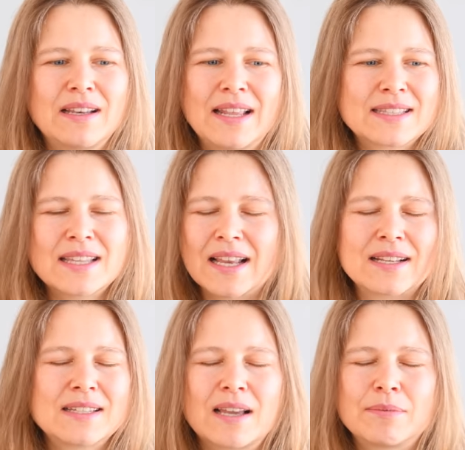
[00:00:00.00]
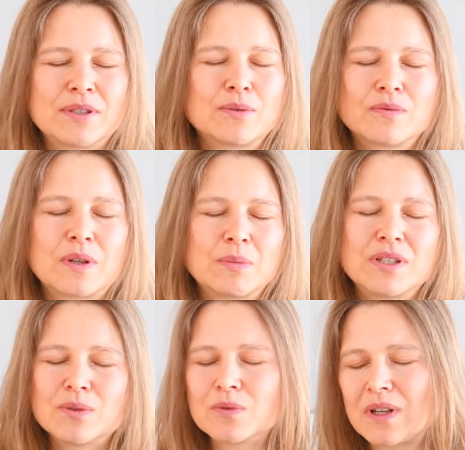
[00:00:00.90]
letztendlich habe ich irgendwann bin
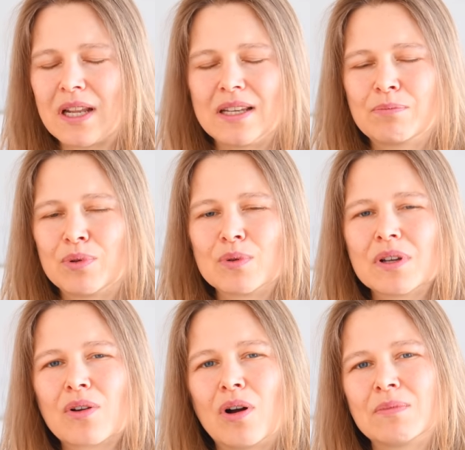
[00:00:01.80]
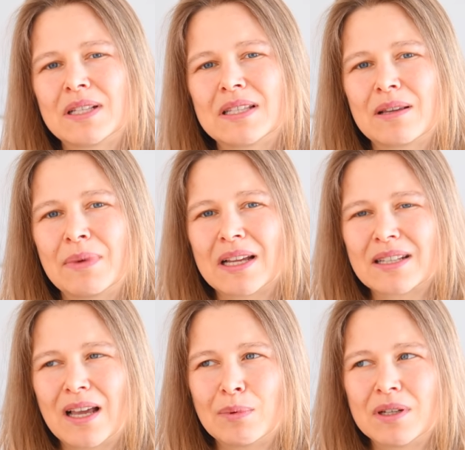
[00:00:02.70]
ich irgendwann an den Punkt gekommen, dass ich gemerkt
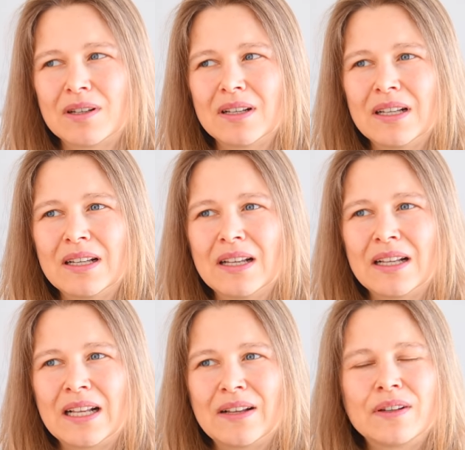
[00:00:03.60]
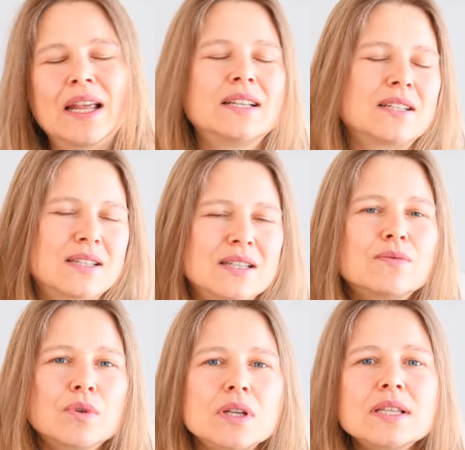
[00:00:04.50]
habe, vielleicht ist es
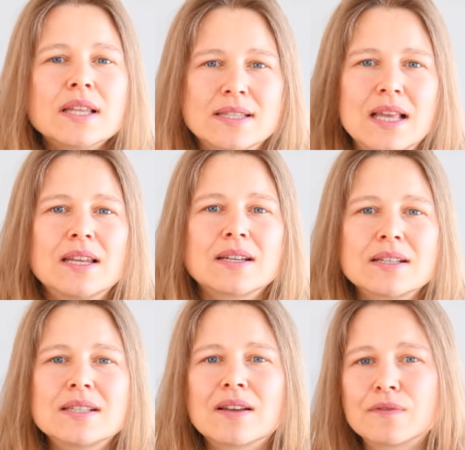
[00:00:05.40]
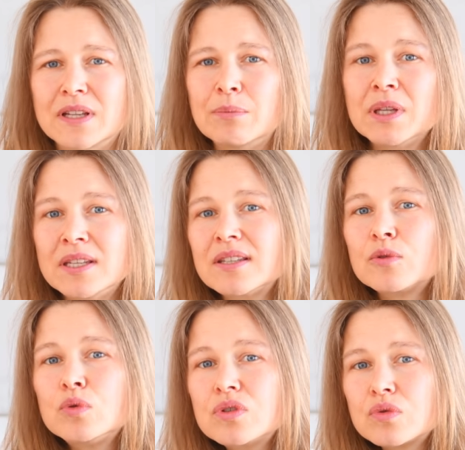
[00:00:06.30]
wirklich der Selleriesaft, der mir nicht
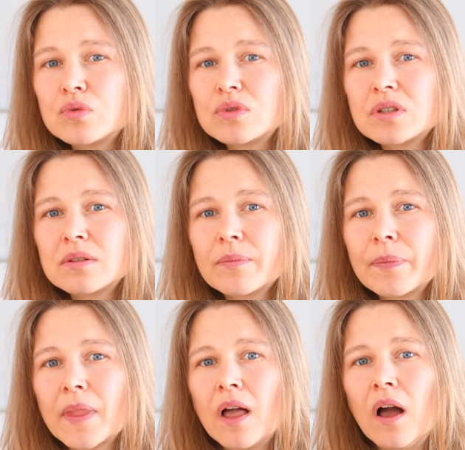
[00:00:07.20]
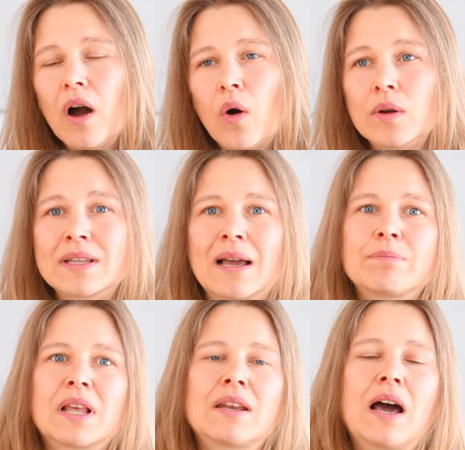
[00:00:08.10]
gut tut. Und habe
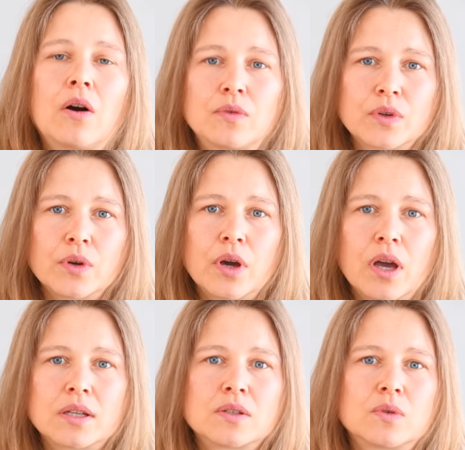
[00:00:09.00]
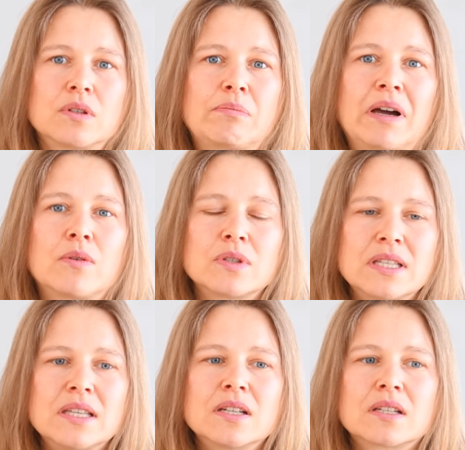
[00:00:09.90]
dann aufgehört und
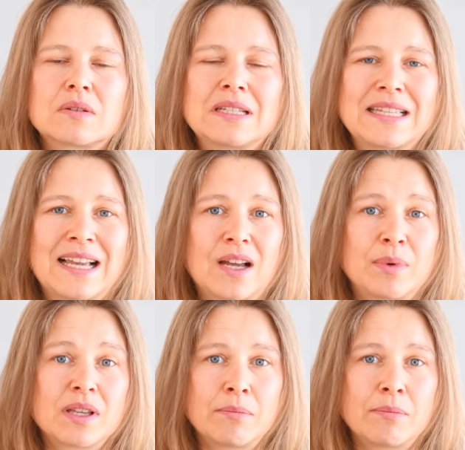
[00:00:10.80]
pausiert und ich habe